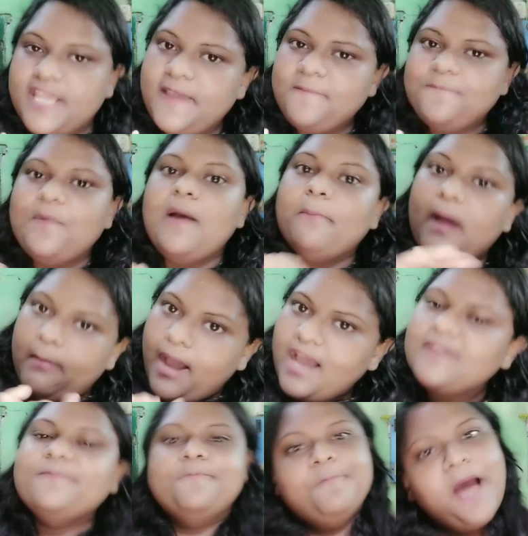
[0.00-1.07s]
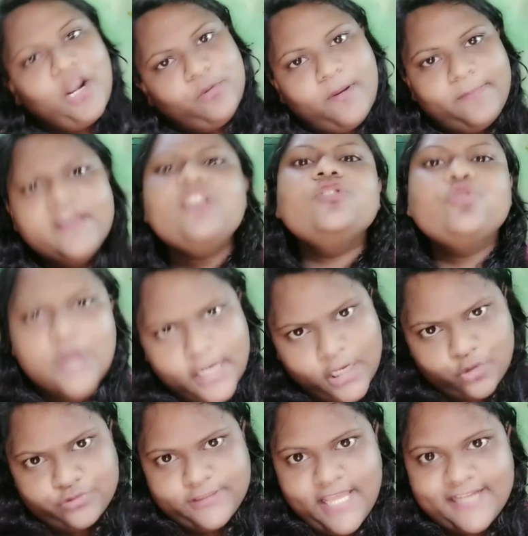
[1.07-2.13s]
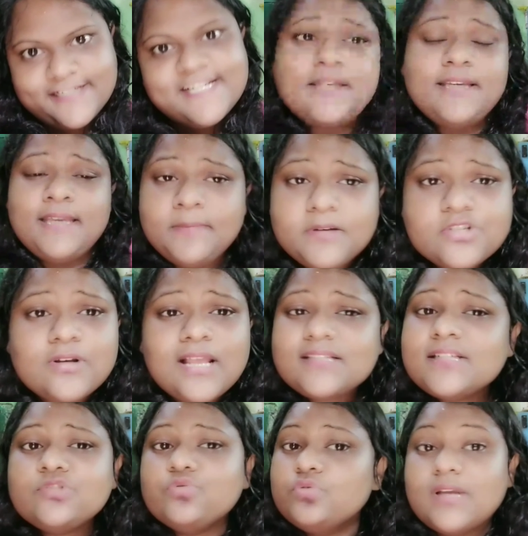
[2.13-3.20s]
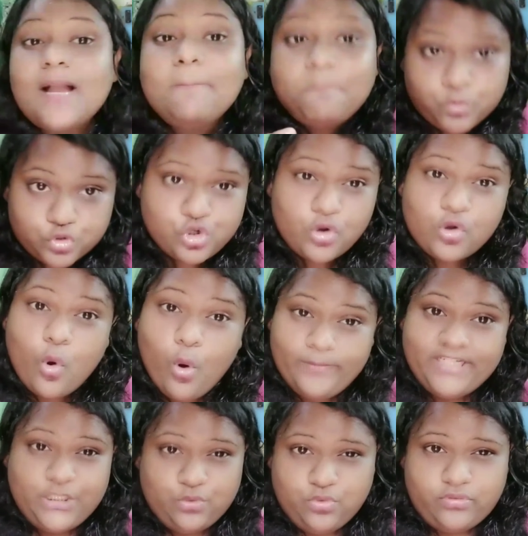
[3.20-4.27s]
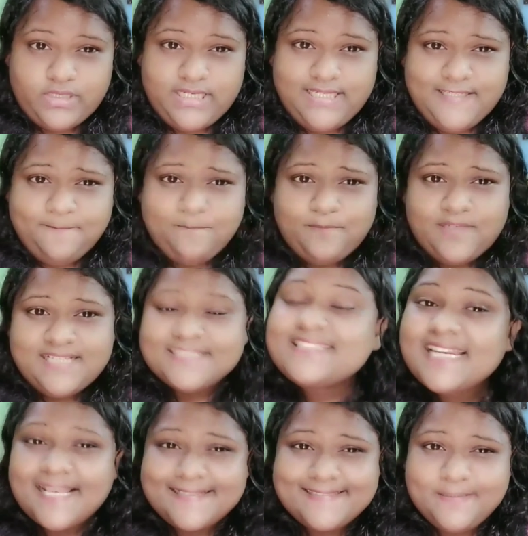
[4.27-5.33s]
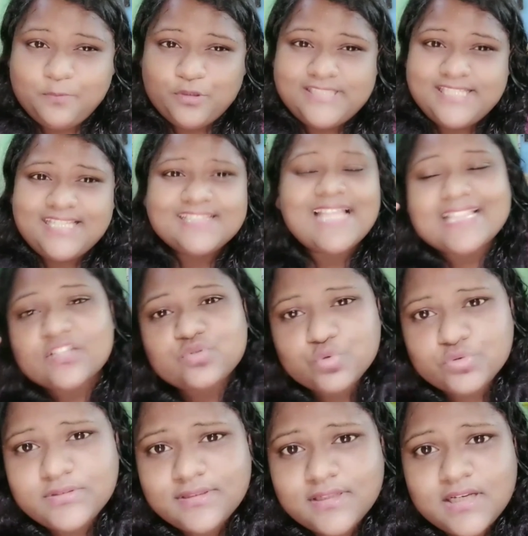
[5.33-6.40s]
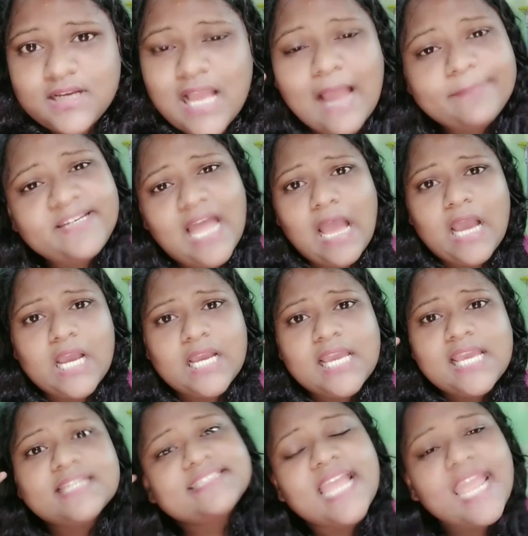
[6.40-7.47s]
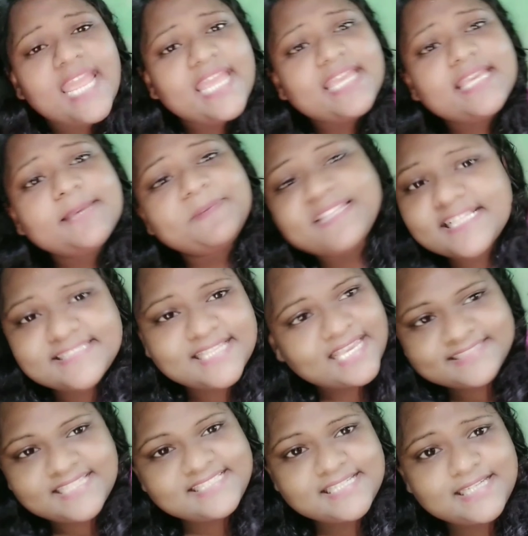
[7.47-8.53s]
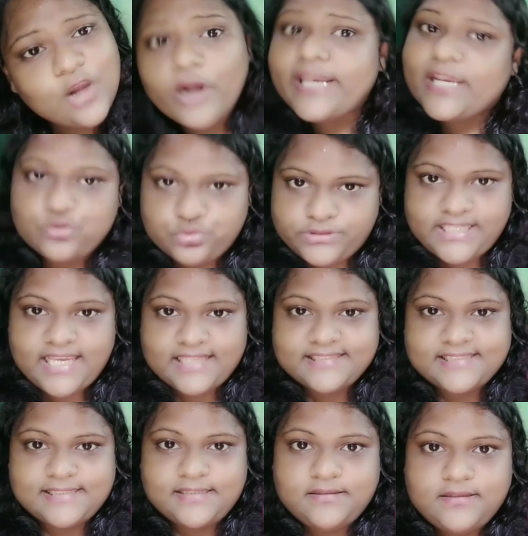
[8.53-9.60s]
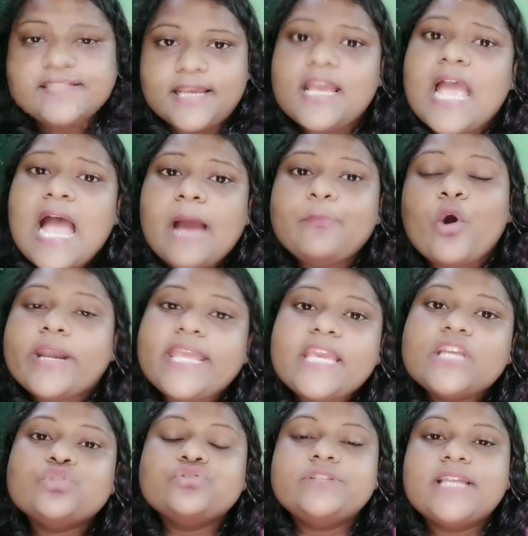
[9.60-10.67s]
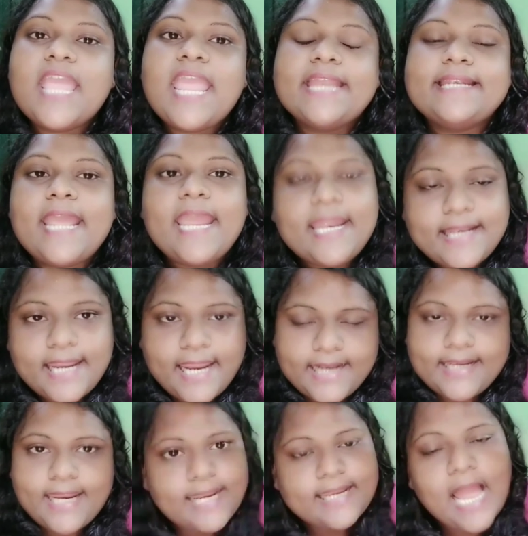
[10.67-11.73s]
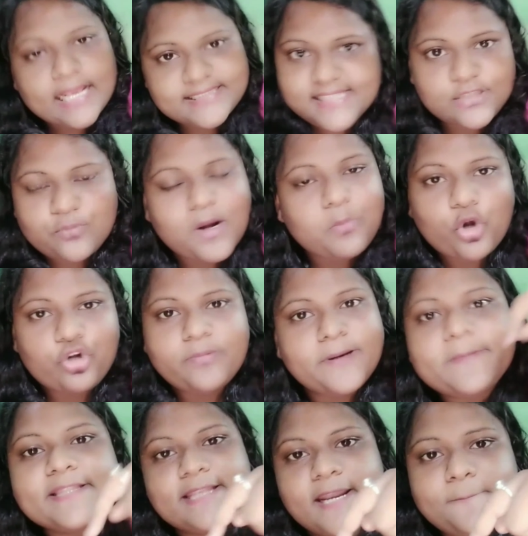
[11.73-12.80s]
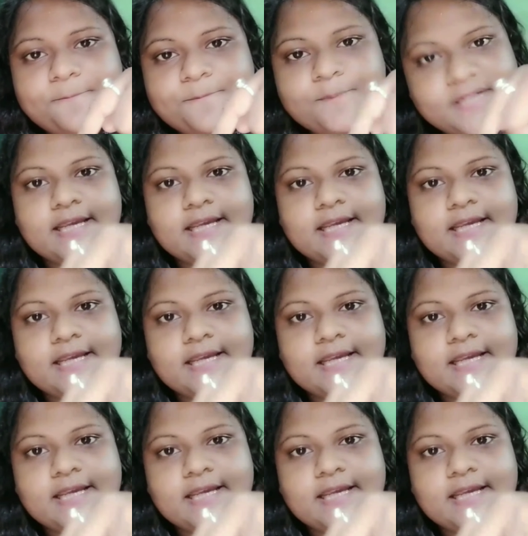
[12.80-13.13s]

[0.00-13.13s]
যে বাবা ভালোভাবে দুর্গা ঠাকুর দেখ এবার চলে আসে একটা পুজোর কমিটিগুলোকে নিয়ে সিরিয়াসলি বলছি দাদা শুনুন আমি না সেই বিদেশ থেকে এসেছি অনেক দূর থেকে এসেছি আমি অনেক দূর থেকে হেঁটে হেঁটে হেঁটে হেঁটে আসছি তোমার মণ্ডপের ভিতরে